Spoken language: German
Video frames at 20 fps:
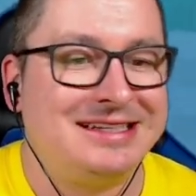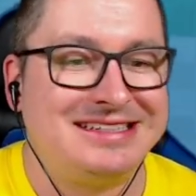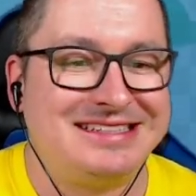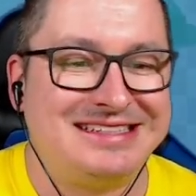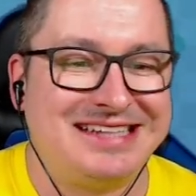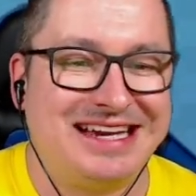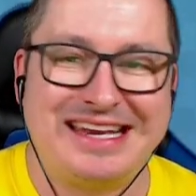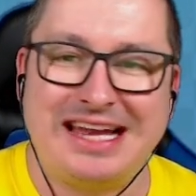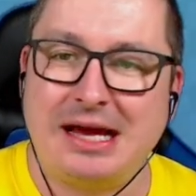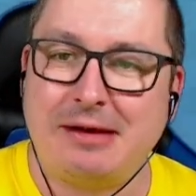
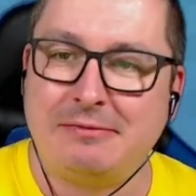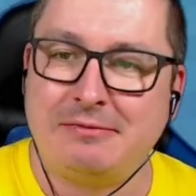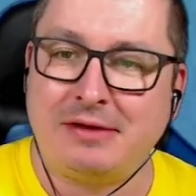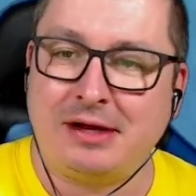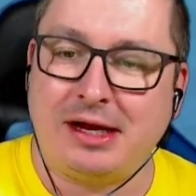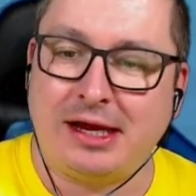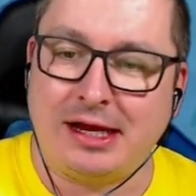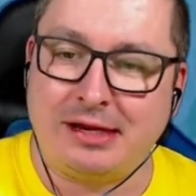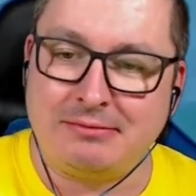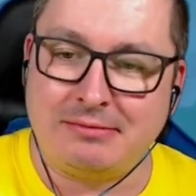Dann haben
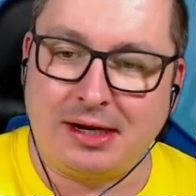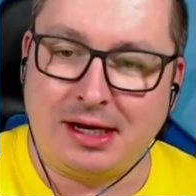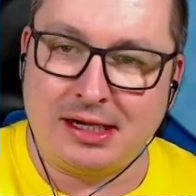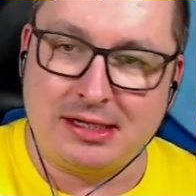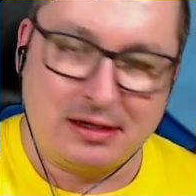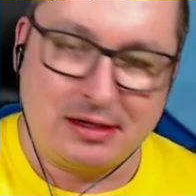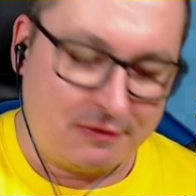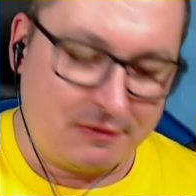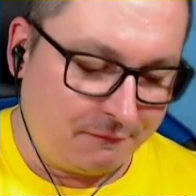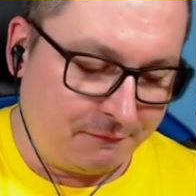wir
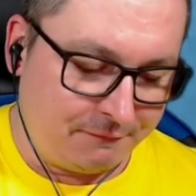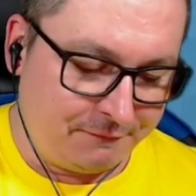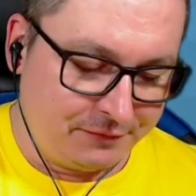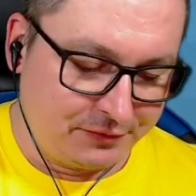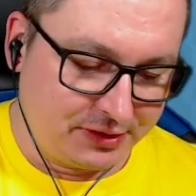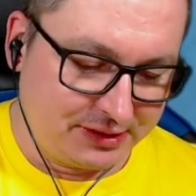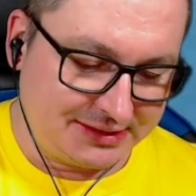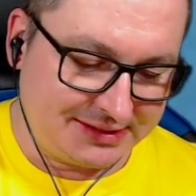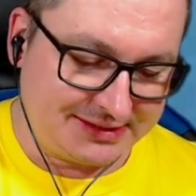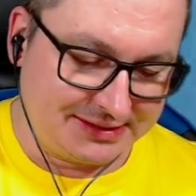einmal
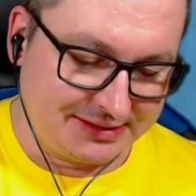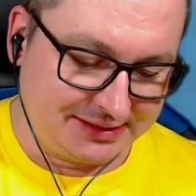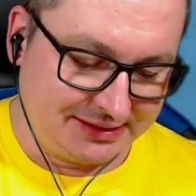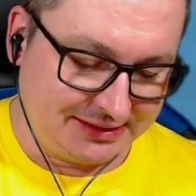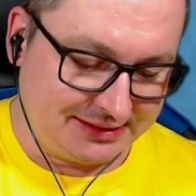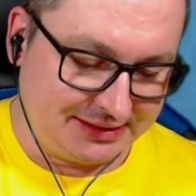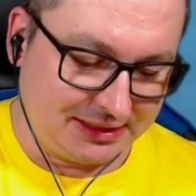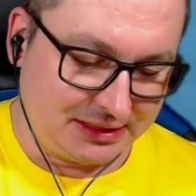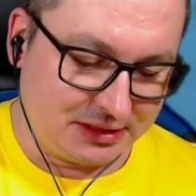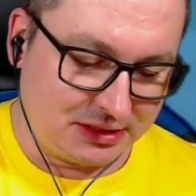
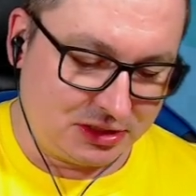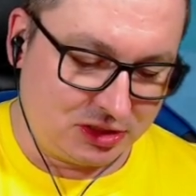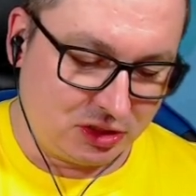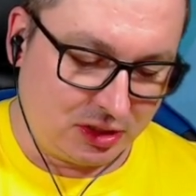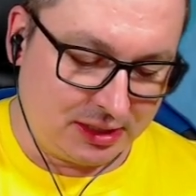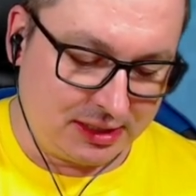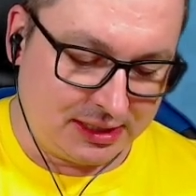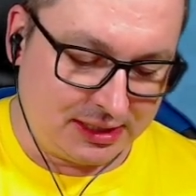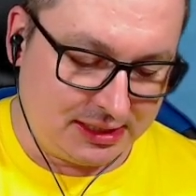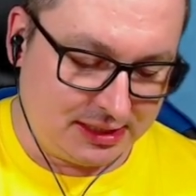40
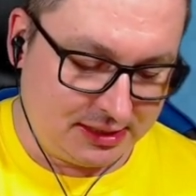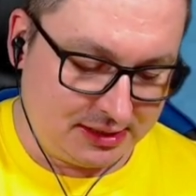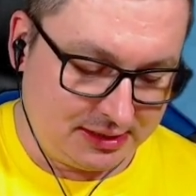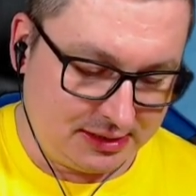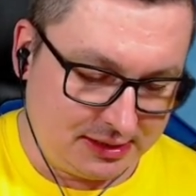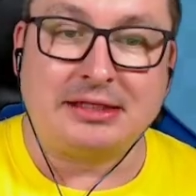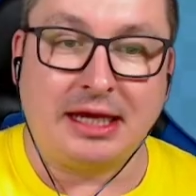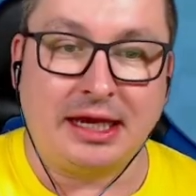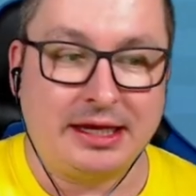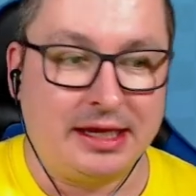Dollar.
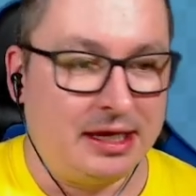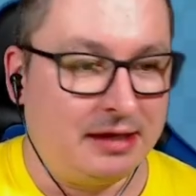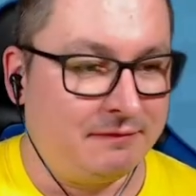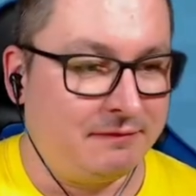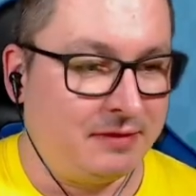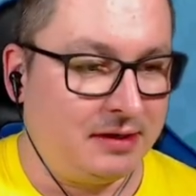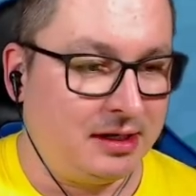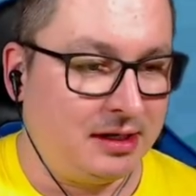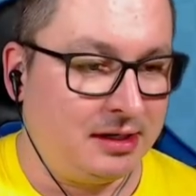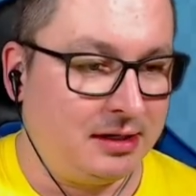Dann haben
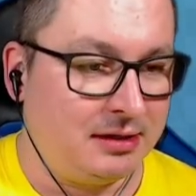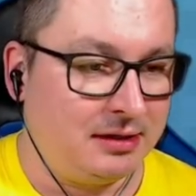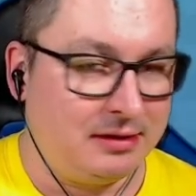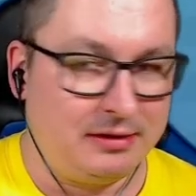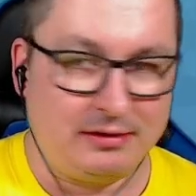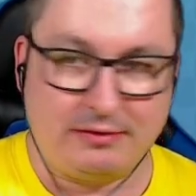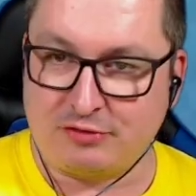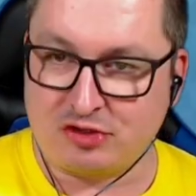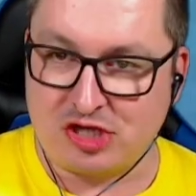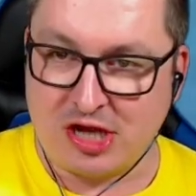wir
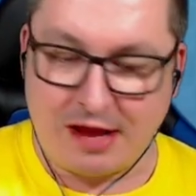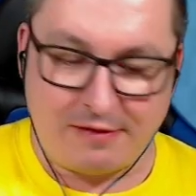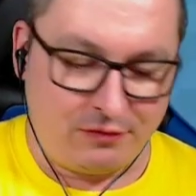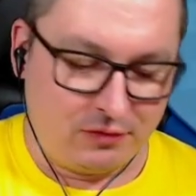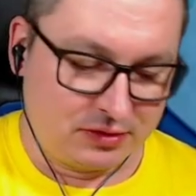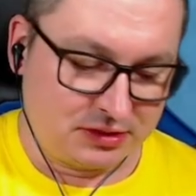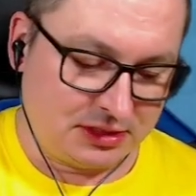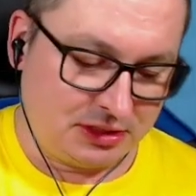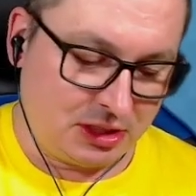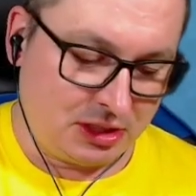
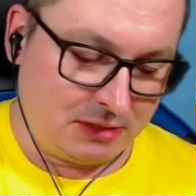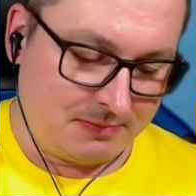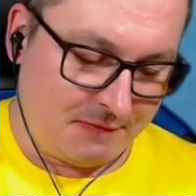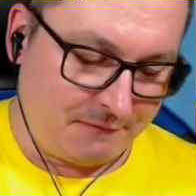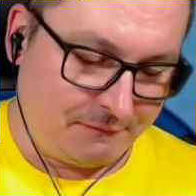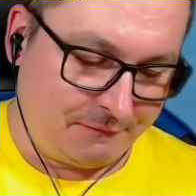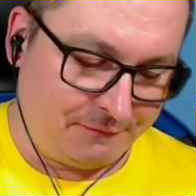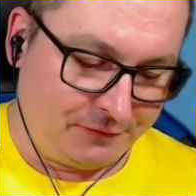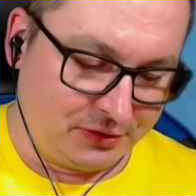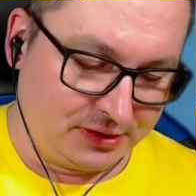Schlafhose nochmal
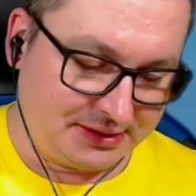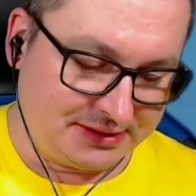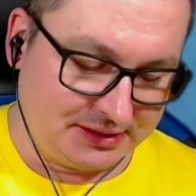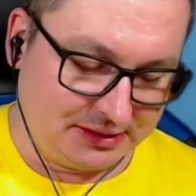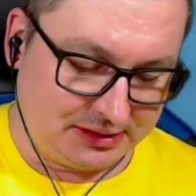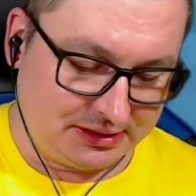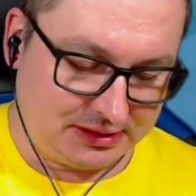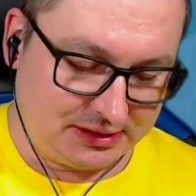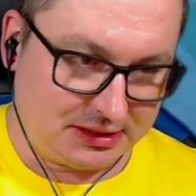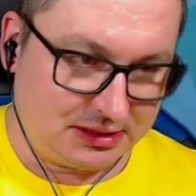
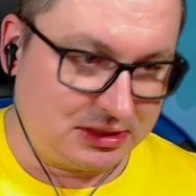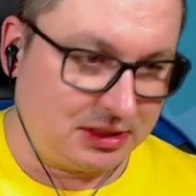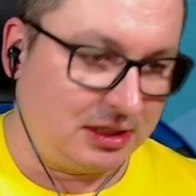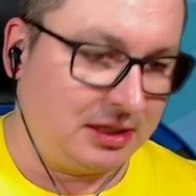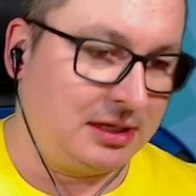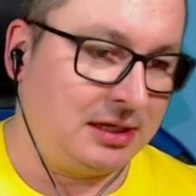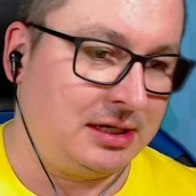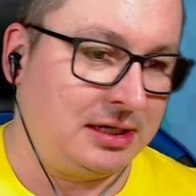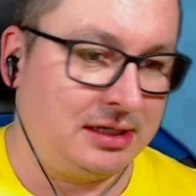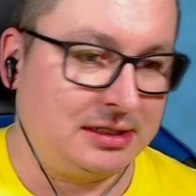40
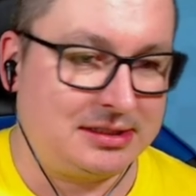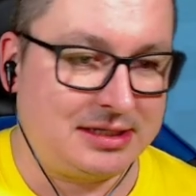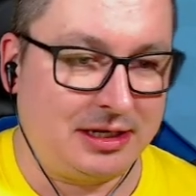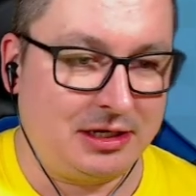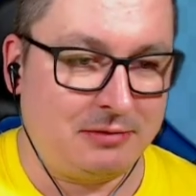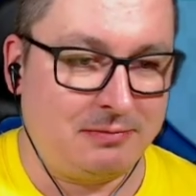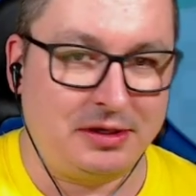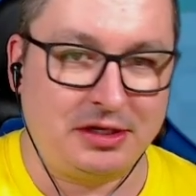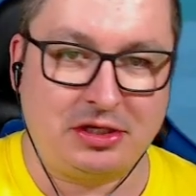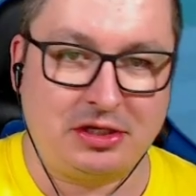Dollar. Dann
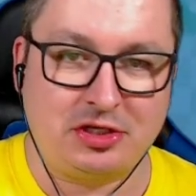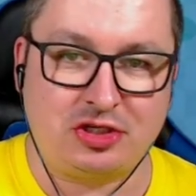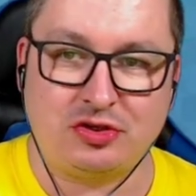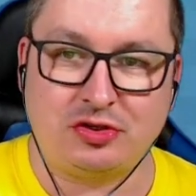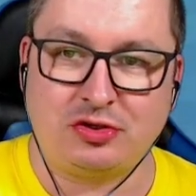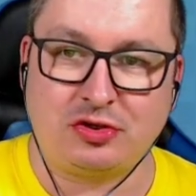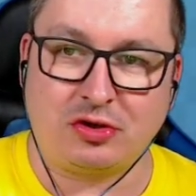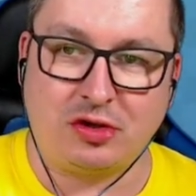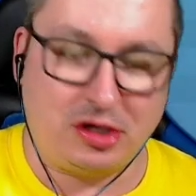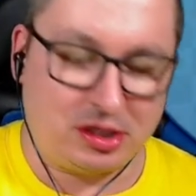nochmal den
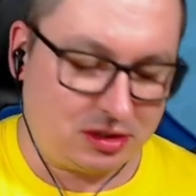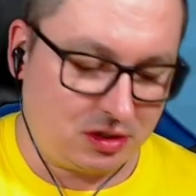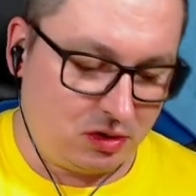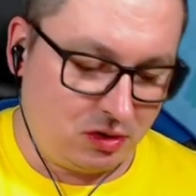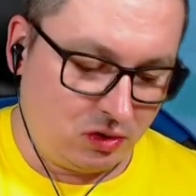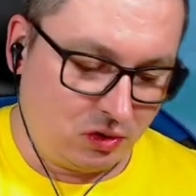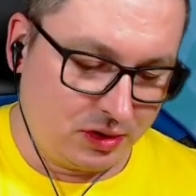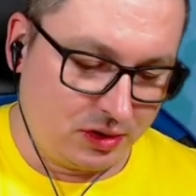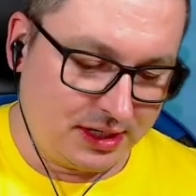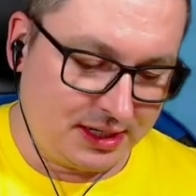schönen Rock
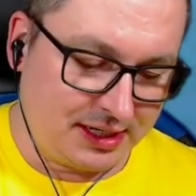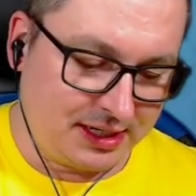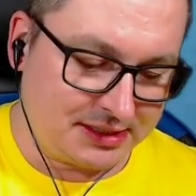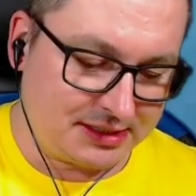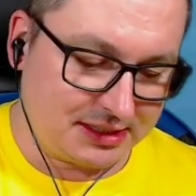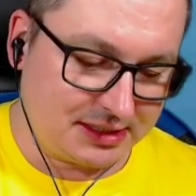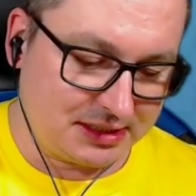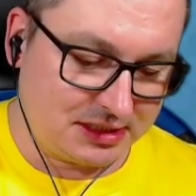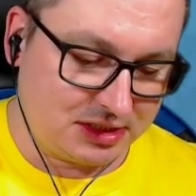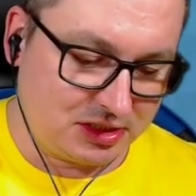
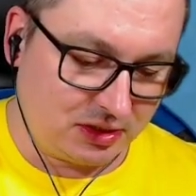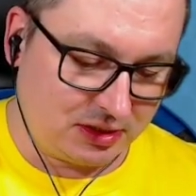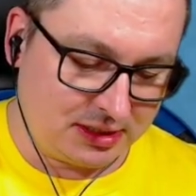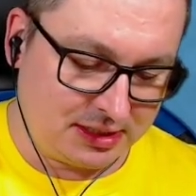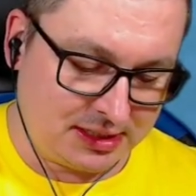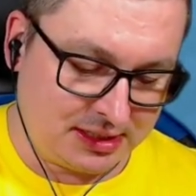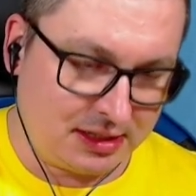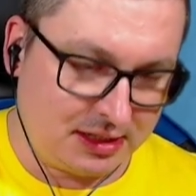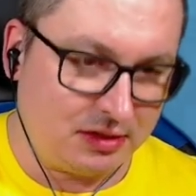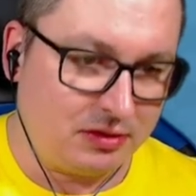100
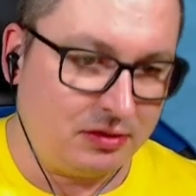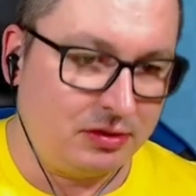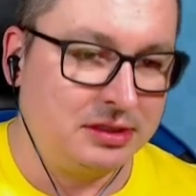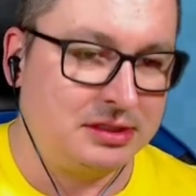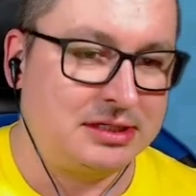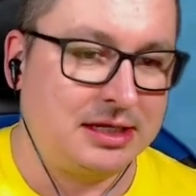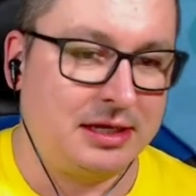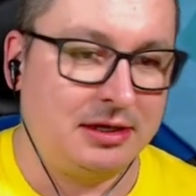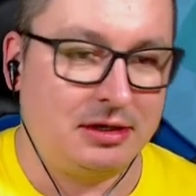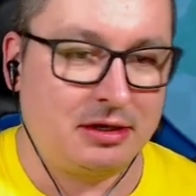Dollar.
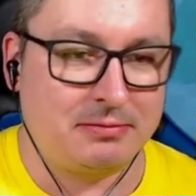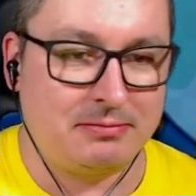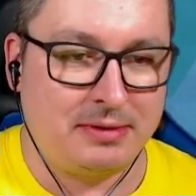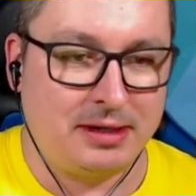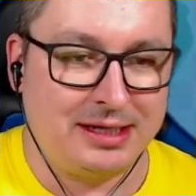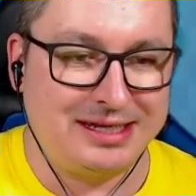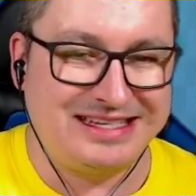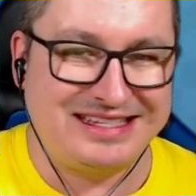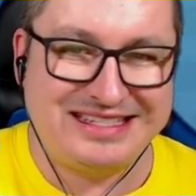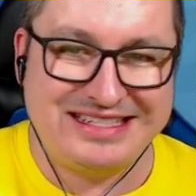Und dann
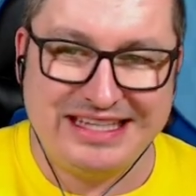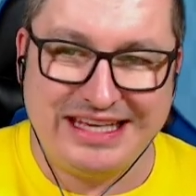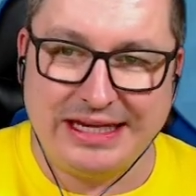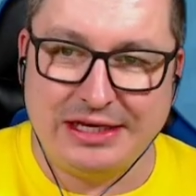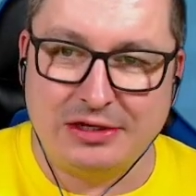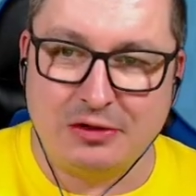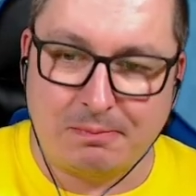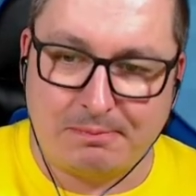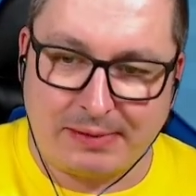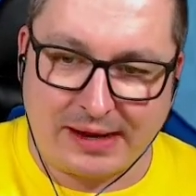nochmal
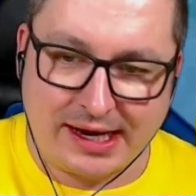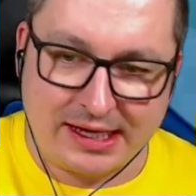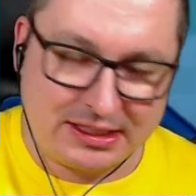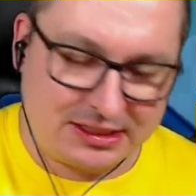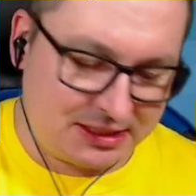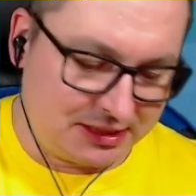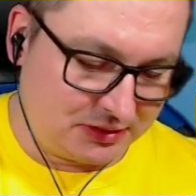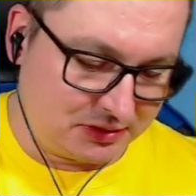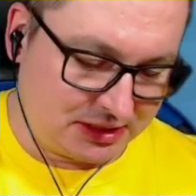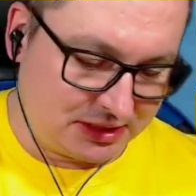
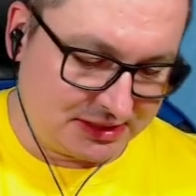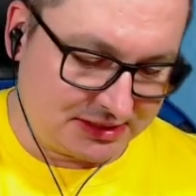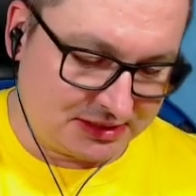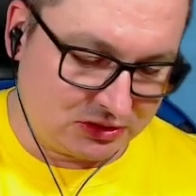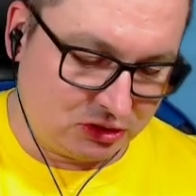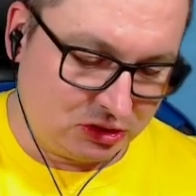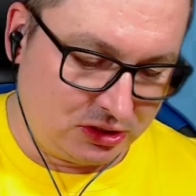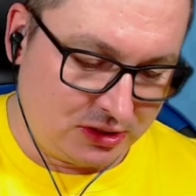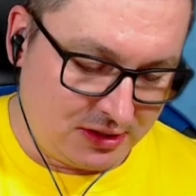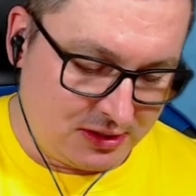Dino-Beinchen oder
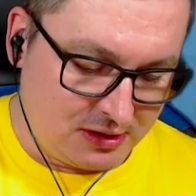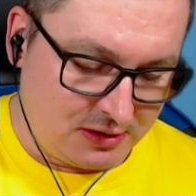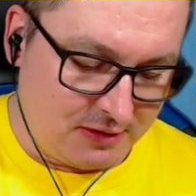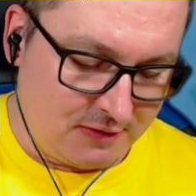so.